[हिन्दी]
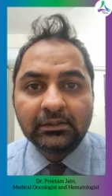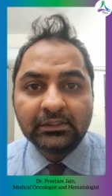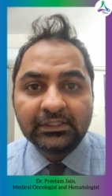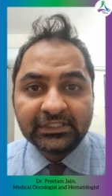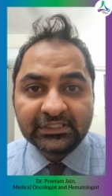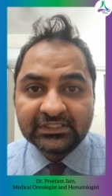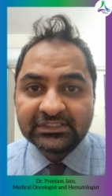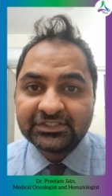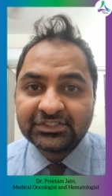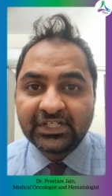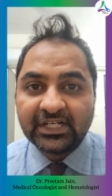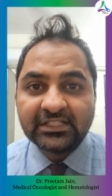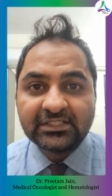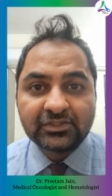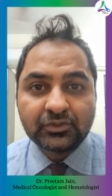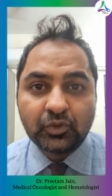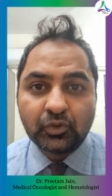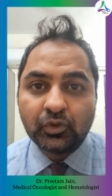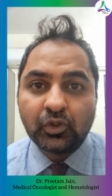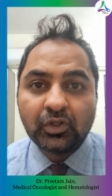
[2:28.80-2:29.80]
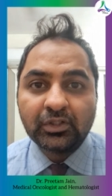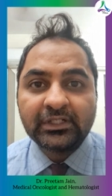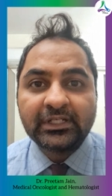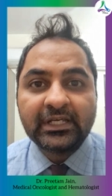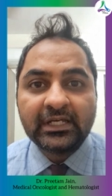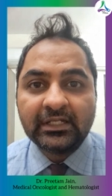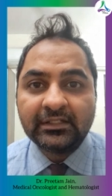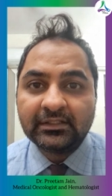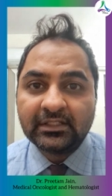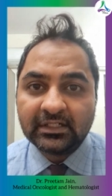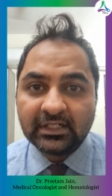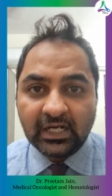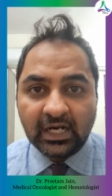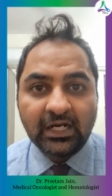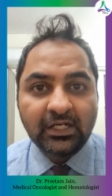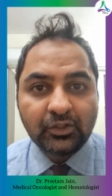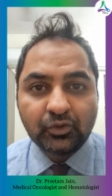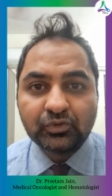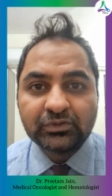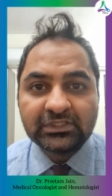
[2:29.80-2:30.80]
इंटेस्टाइंस कोलॉन के अंदर
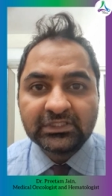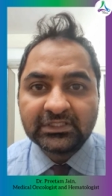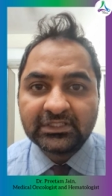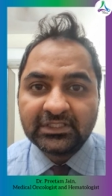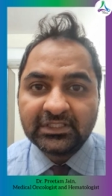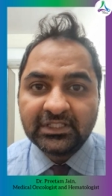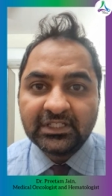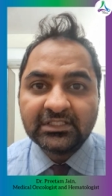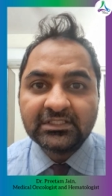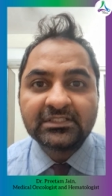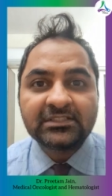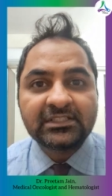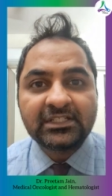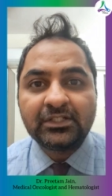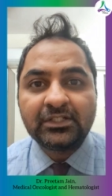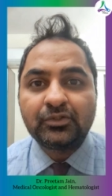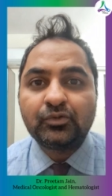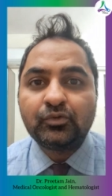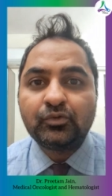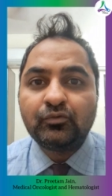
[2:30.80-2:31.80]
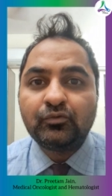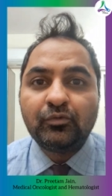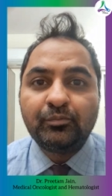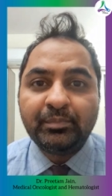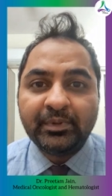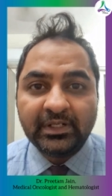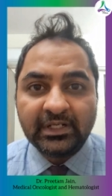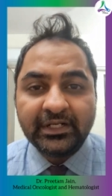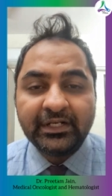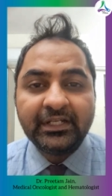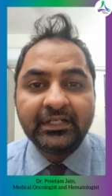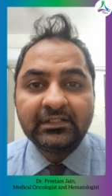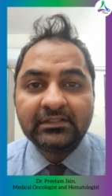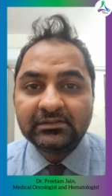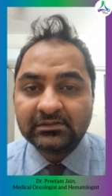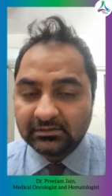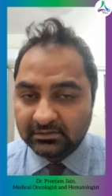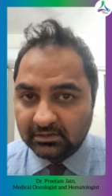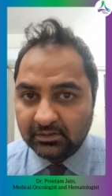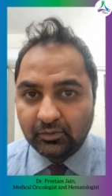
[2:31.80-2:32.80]
गांठ हो सकती है जिसके थ्रू वो ब्लीडिंग
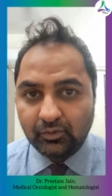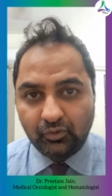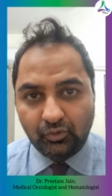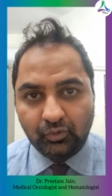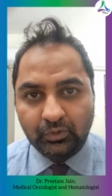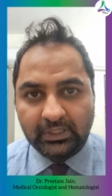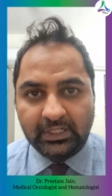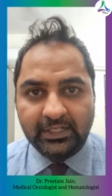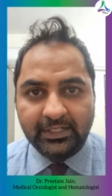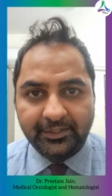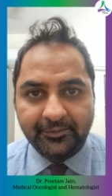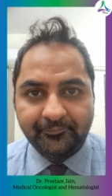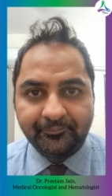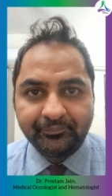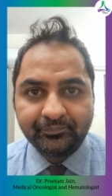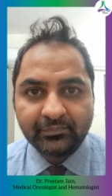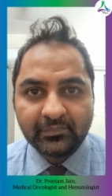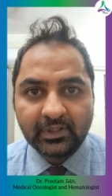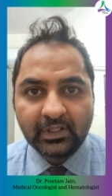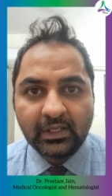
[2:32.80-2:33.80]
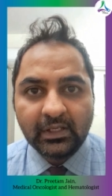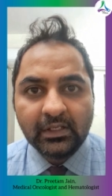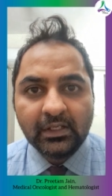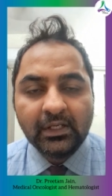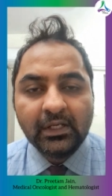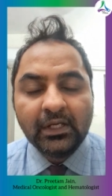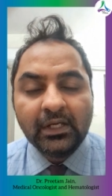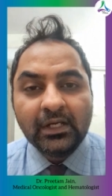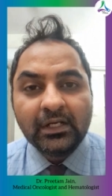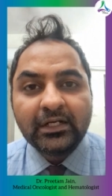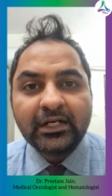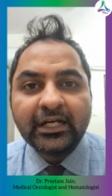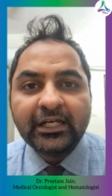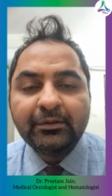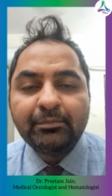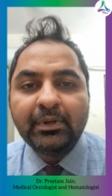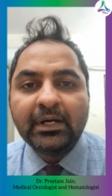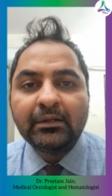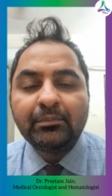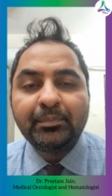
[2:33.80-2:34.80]
हो रहा है कई
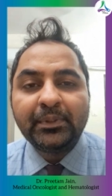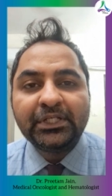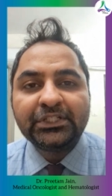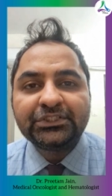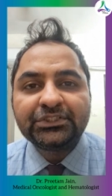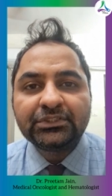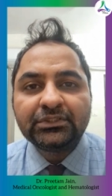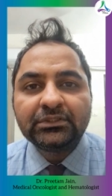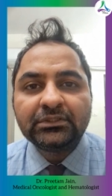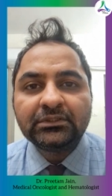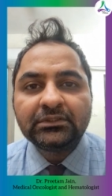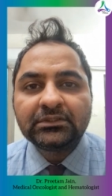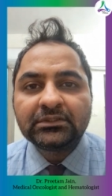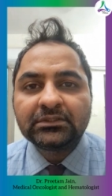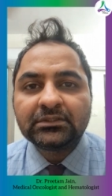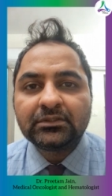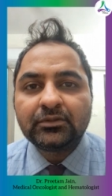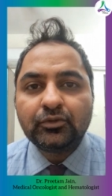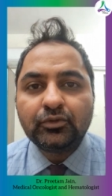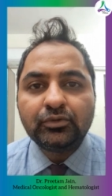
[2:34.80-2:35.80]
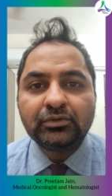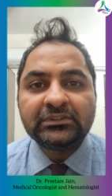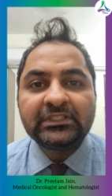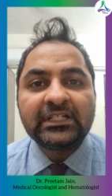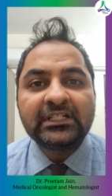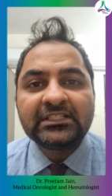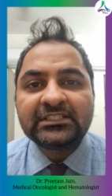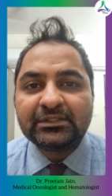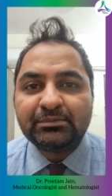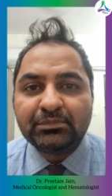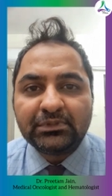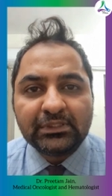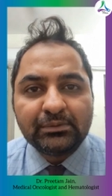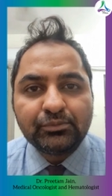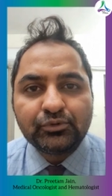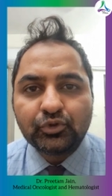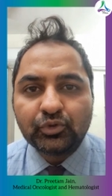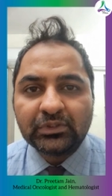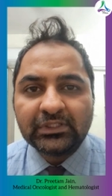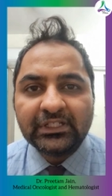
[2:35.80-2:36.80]
बार पेशेंट्स को ज़्यादा
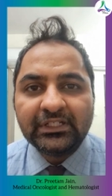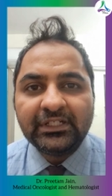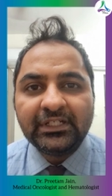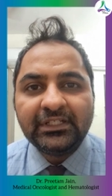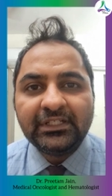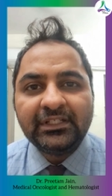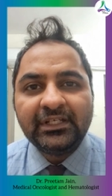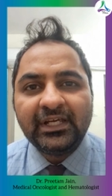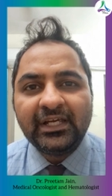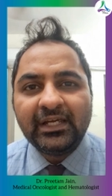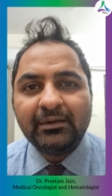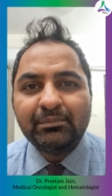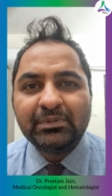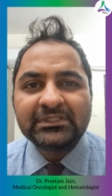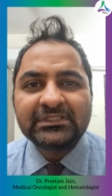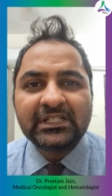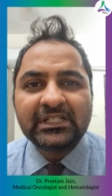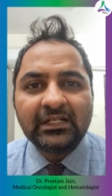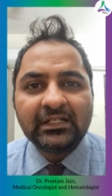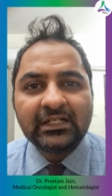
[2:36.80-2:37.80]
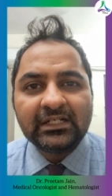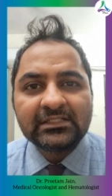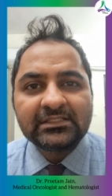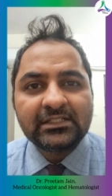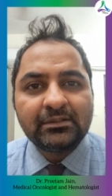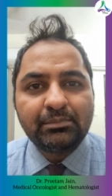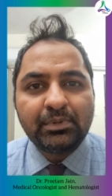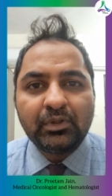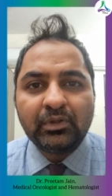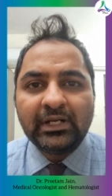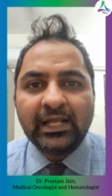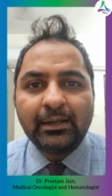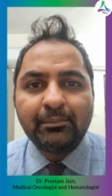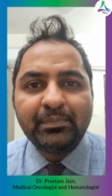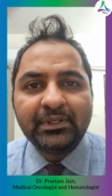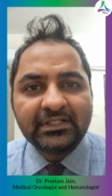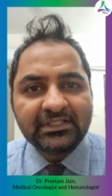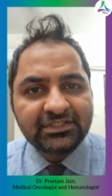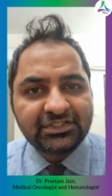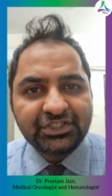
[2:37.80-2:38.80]
सिम्टम्स होते नहीं हैं बस हल्का सा बॉल
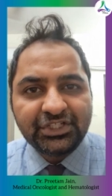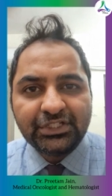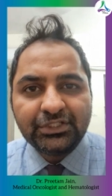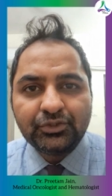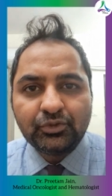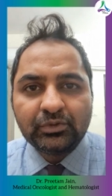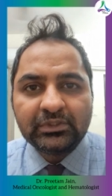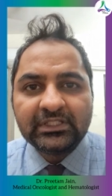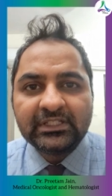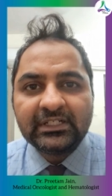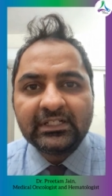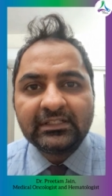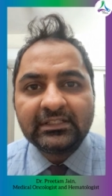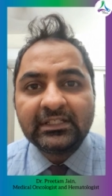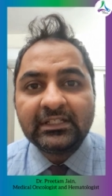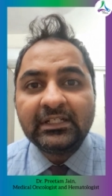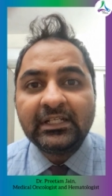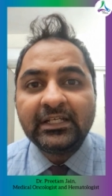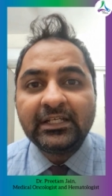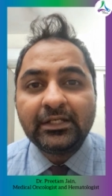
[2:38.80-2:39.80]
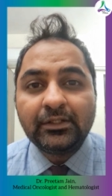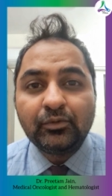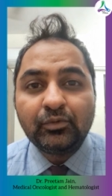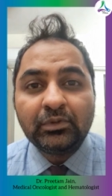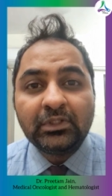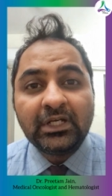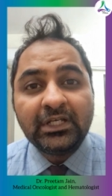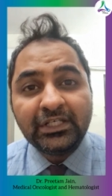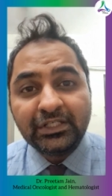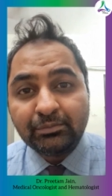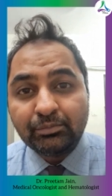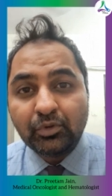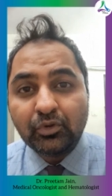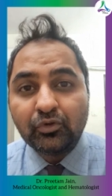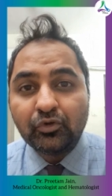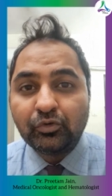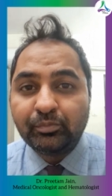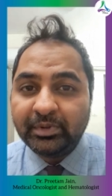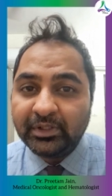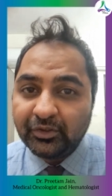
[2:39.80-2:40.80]
हैबिट्स चेंज होते रहते हैं लेकिन उनका
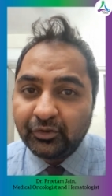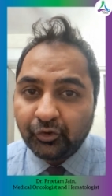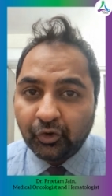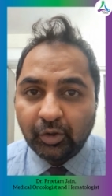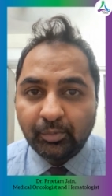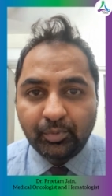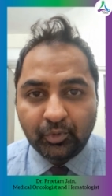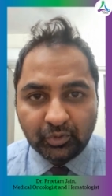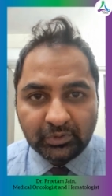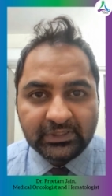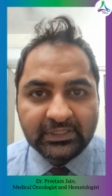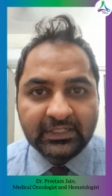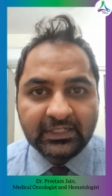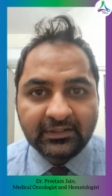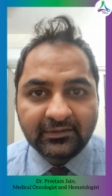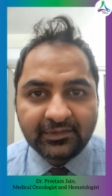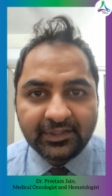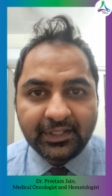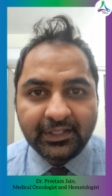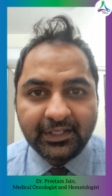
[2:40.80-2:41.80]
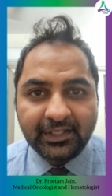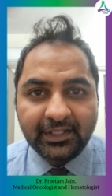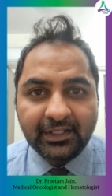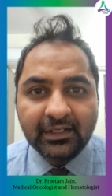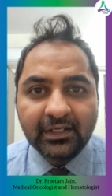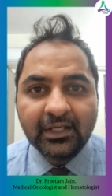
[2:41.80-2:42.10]
हीमोग्लोबिन ड्रॉप होते रहता है